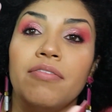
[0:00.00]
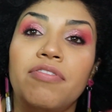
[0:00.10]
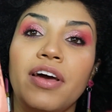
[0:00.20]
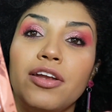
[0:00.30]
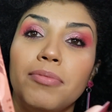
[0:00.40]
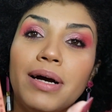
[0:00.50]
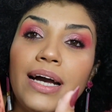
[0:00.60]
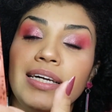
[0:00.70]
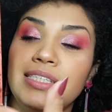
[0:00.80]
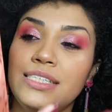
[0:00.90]
Vem numa
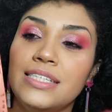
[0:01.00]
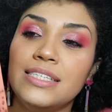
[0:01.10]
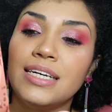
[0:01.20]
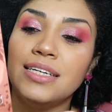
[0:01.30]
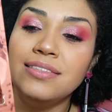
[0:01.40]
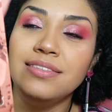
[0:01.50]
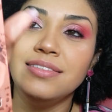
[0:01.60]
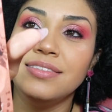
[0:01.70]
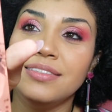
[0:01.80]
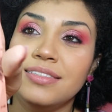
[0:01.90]
caixinha
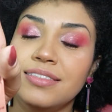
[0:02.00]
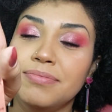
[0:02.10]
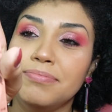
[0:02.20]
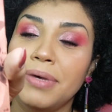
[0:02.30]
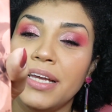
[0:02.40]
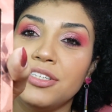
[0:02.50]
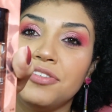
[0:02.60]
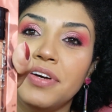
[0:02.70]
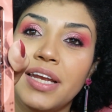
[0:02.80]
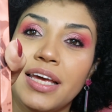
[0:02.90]
bem
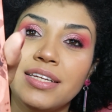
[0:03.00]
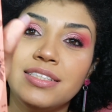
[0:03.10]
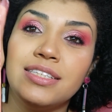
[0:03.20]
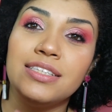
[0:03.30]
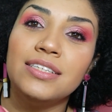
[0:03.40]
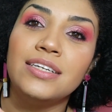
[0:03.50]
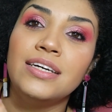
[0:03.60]
diferente.